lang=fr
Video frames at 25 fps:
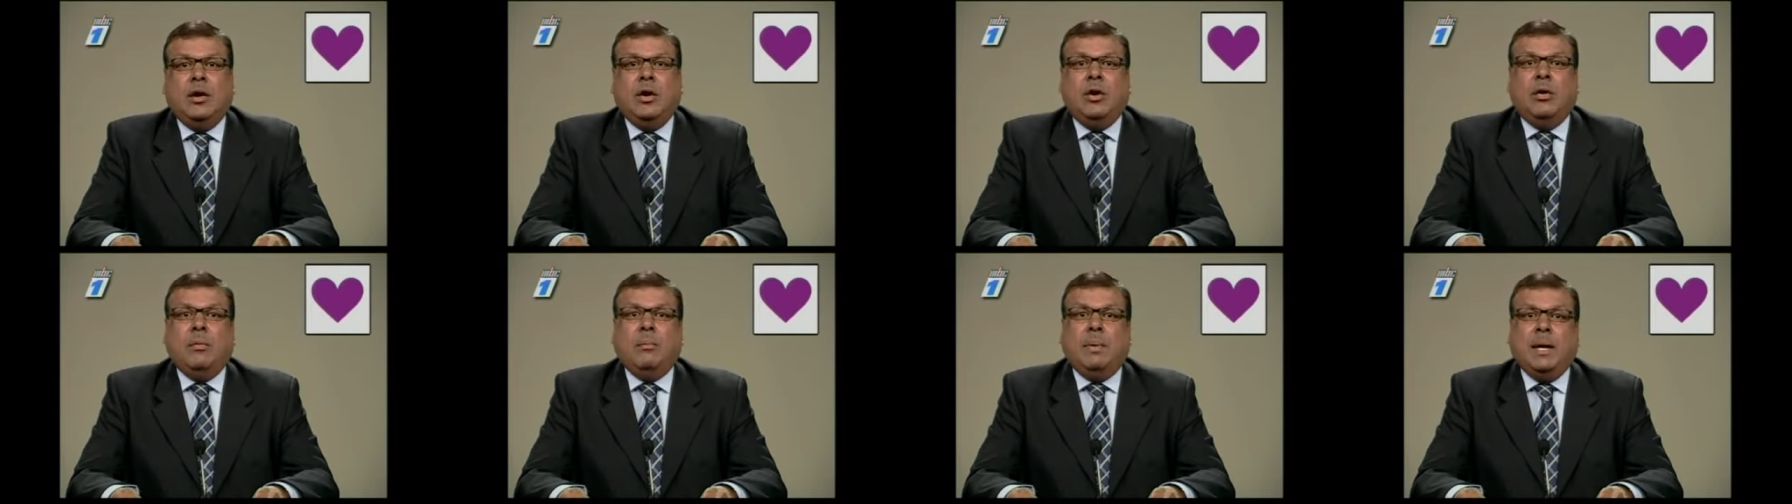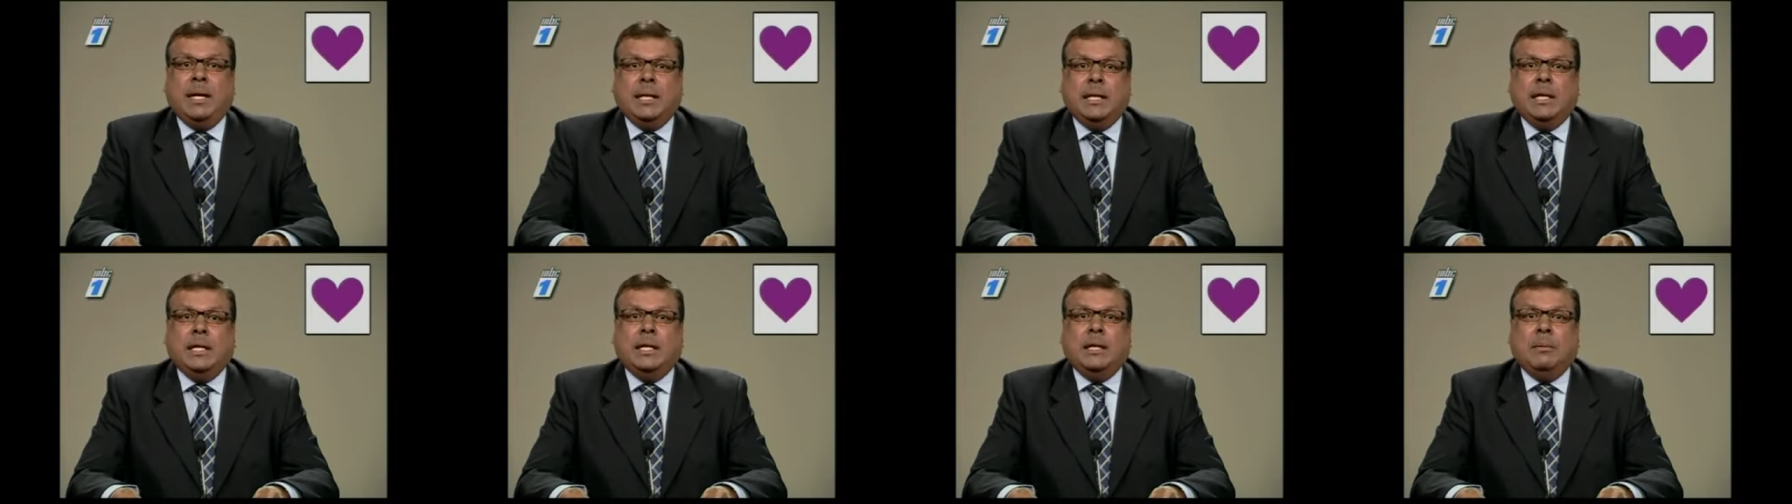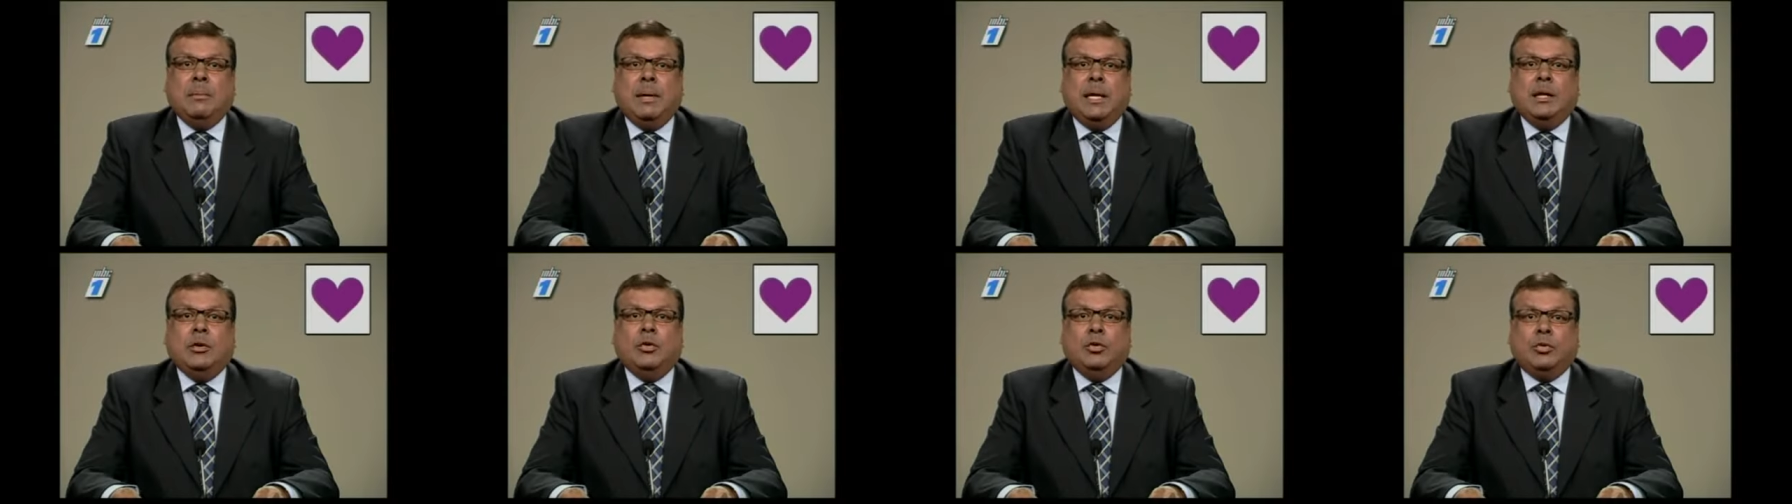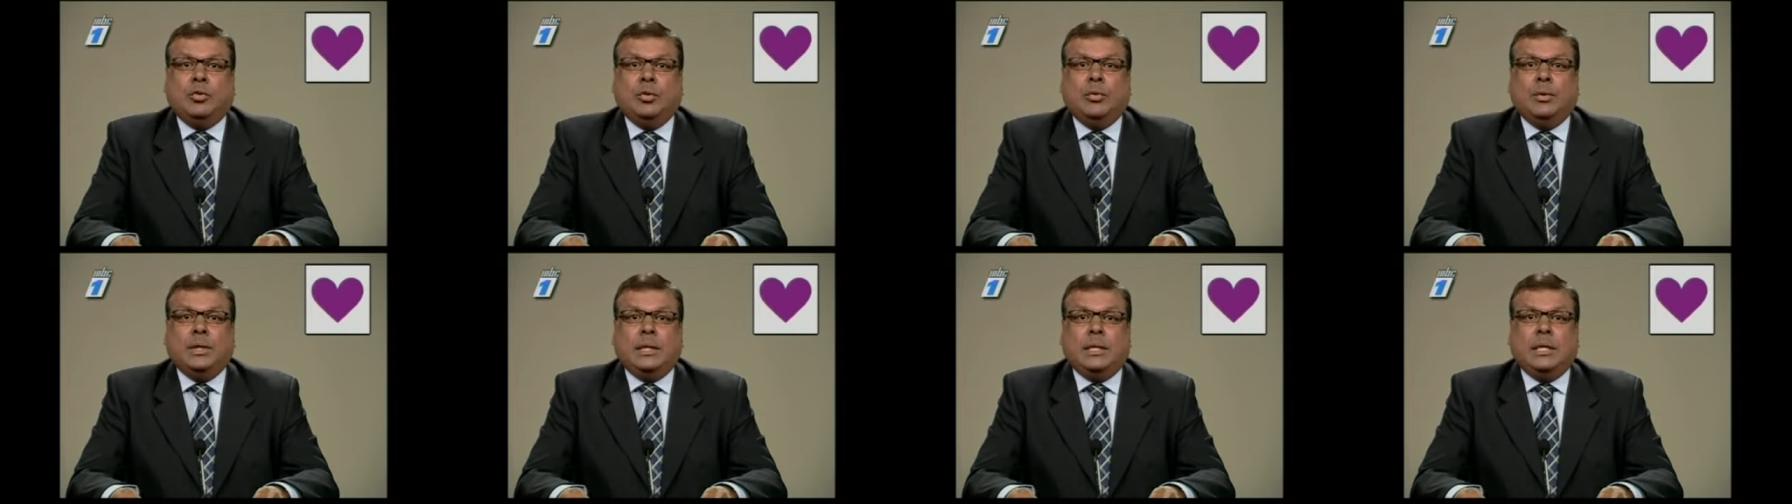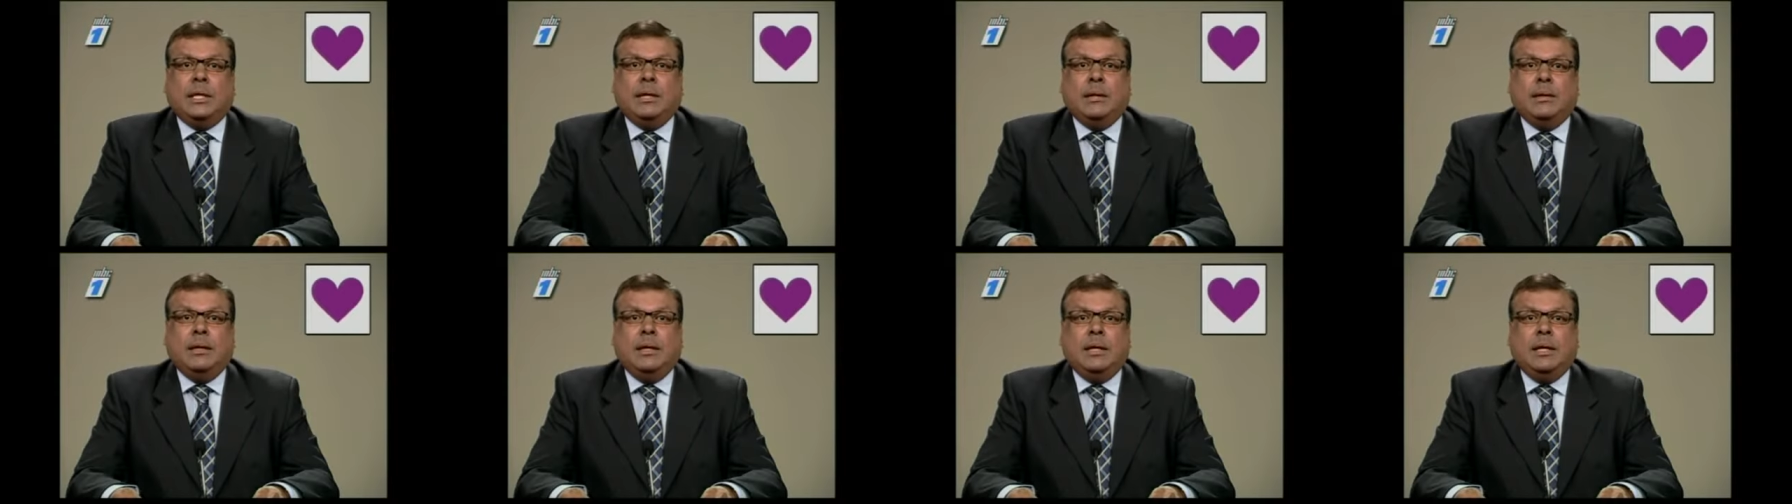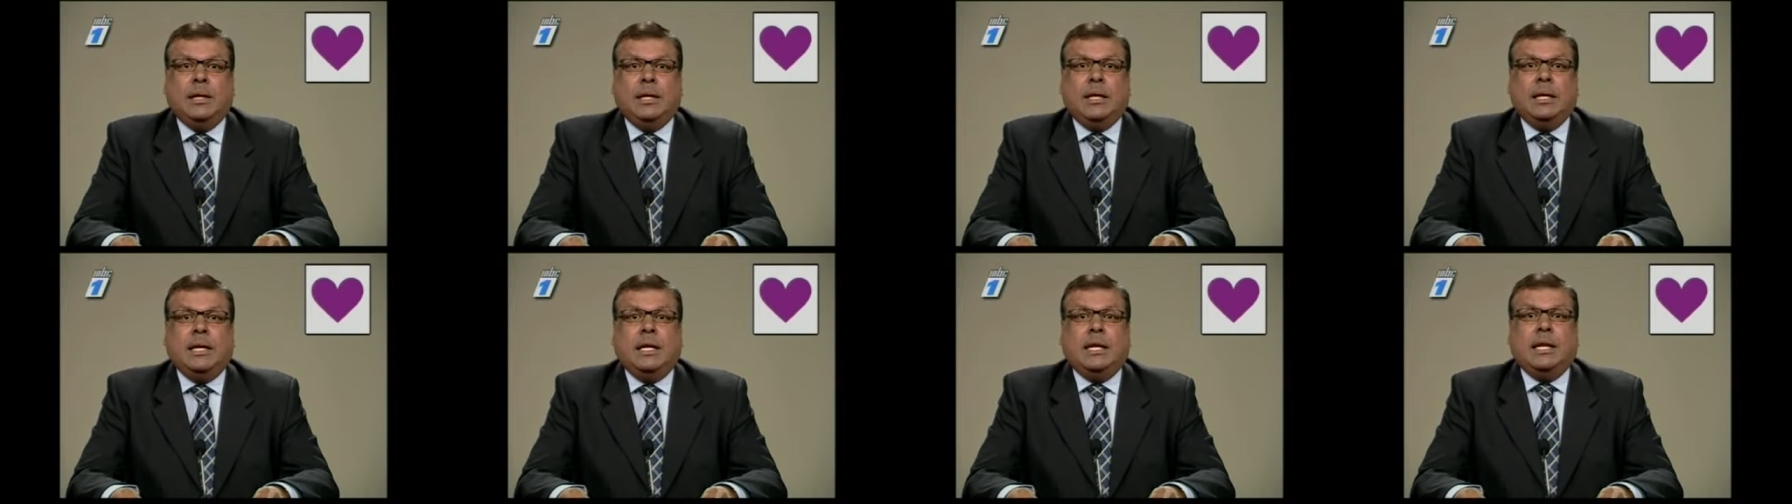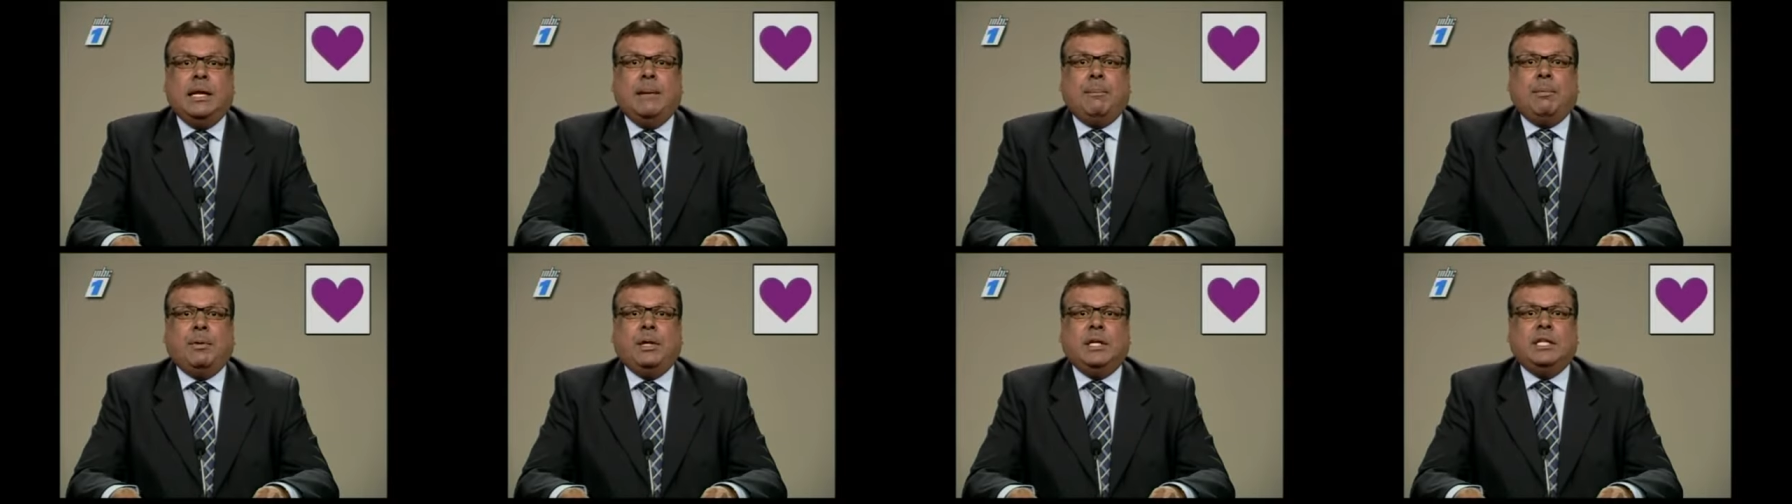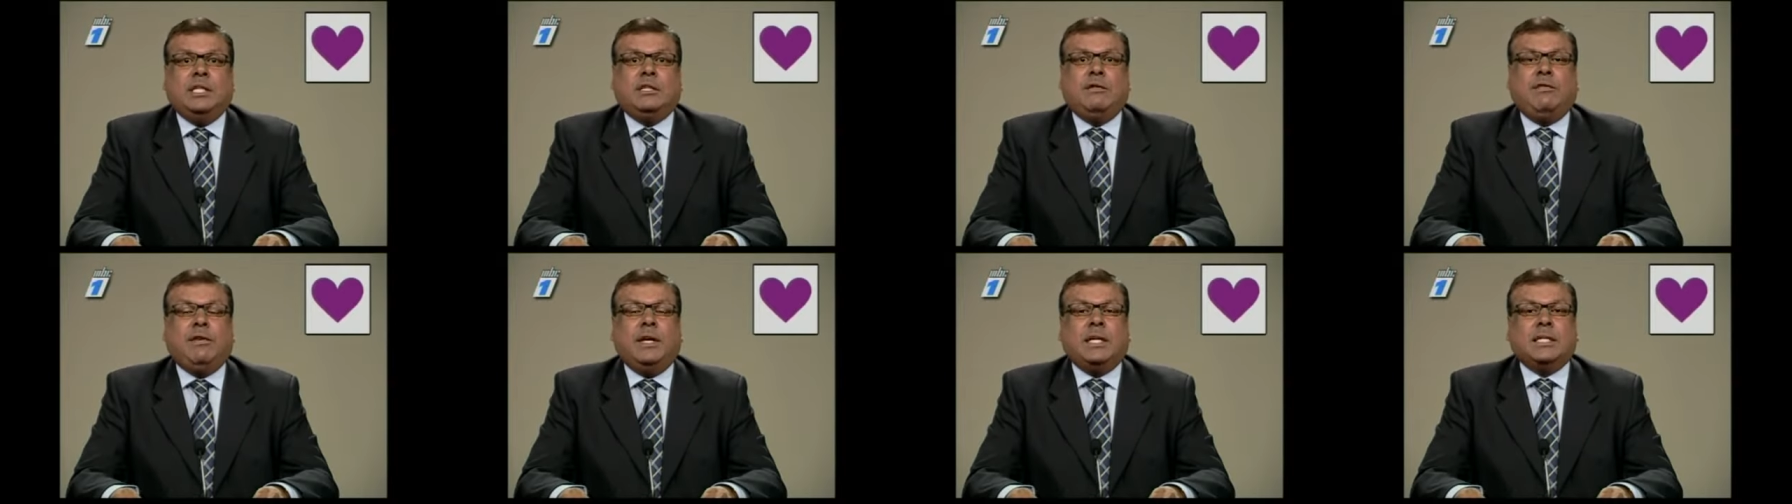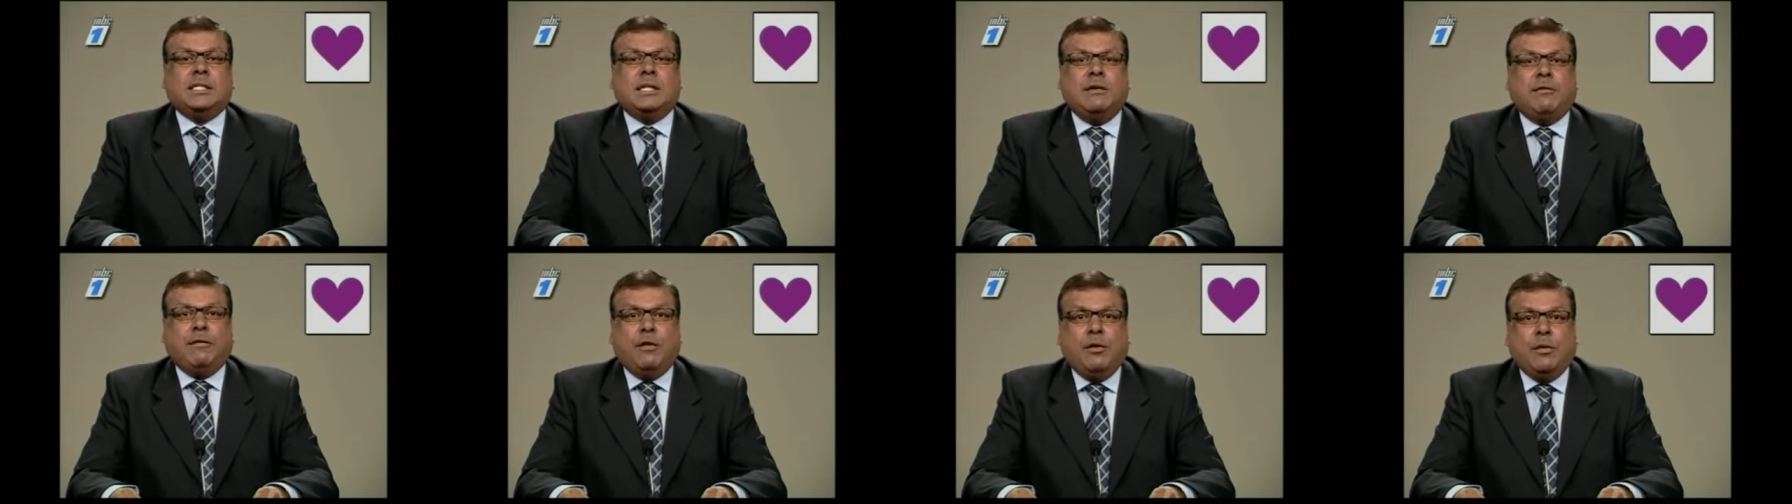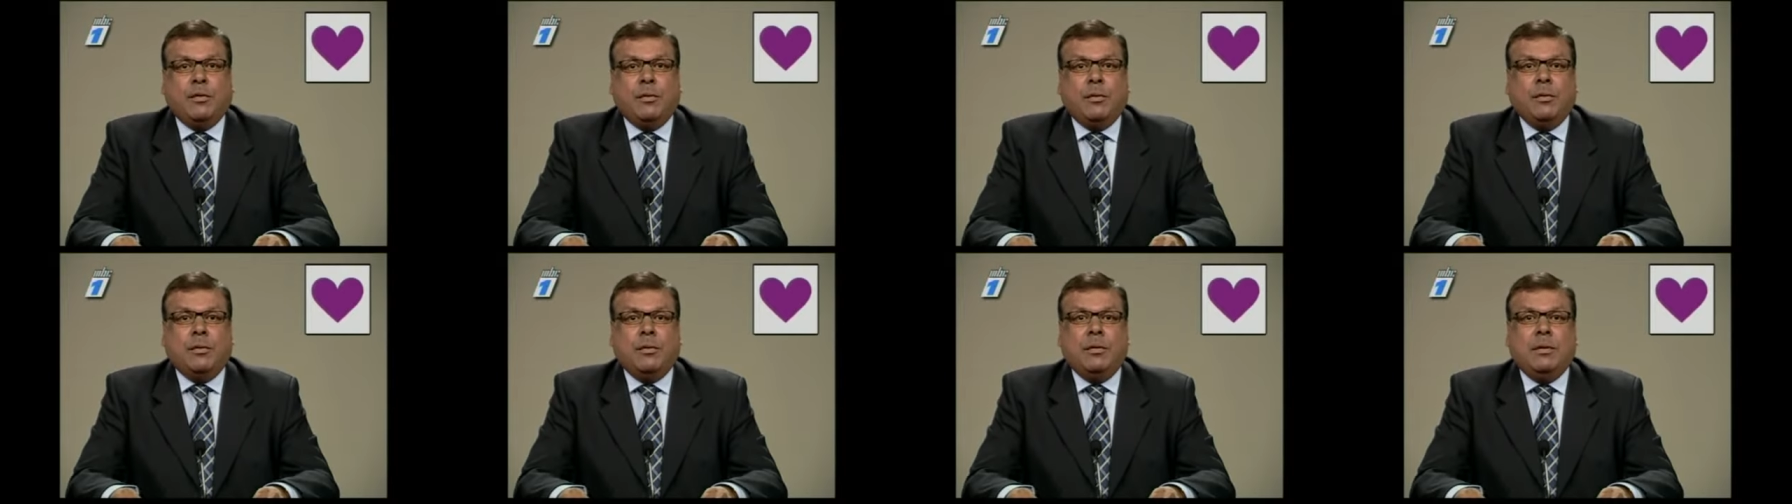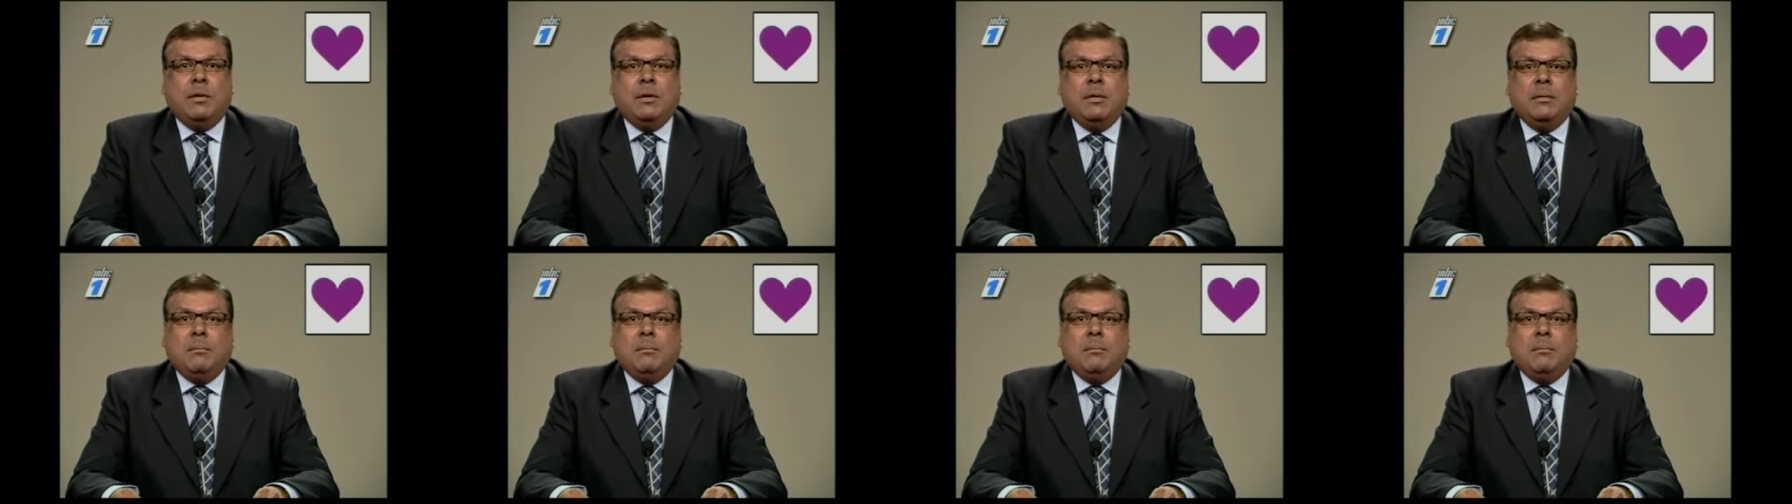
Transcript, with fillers: en ban les d'autorité. La police fait assez efforts,